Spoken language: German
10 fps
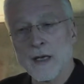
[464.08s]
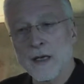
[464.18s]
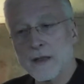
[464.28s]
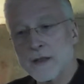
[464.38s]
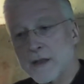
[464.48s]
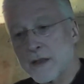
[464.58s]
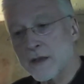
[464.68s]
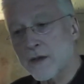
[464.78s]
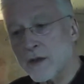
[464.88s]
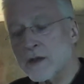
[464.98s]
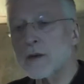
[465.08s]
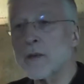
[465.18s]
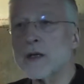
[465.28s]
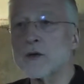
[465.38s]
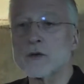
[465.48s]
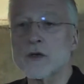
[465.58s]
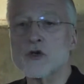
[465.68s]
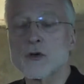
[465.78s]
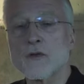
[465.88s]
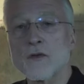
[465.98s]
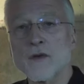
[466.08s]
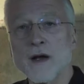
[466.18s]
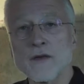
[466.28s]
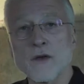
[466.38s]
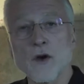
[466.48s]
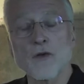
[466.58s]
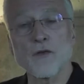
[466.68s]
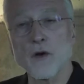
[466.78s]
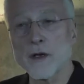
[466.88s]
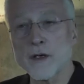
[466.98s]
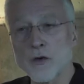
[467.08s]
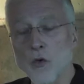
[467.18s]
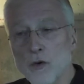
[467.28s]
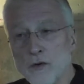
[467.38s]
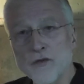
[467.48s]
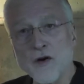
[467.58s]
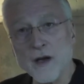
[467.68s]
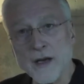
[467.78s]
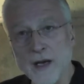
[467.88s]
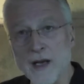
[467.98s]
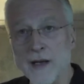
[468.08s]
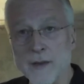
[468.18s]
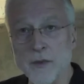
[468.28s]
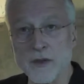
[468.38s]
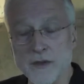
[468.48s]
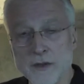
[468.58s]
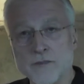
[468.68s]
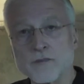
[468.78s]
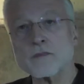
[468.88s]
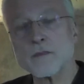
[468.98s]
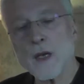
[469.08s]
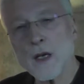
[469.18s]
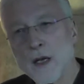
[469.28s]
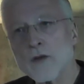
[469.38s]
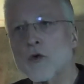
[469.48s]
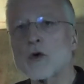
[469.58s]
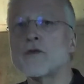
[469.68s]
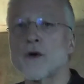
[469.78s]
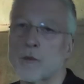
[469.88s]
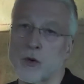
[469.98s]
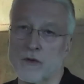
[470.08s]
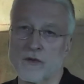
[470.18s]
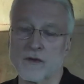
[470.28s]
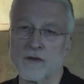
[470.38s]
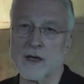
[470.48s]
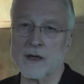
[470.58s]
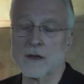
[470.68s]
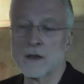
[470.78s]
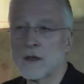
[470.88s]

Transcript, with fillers: die Kirchengemeinde unterstützen, weil sie noch völlig unverkleibet, also unverputzt war.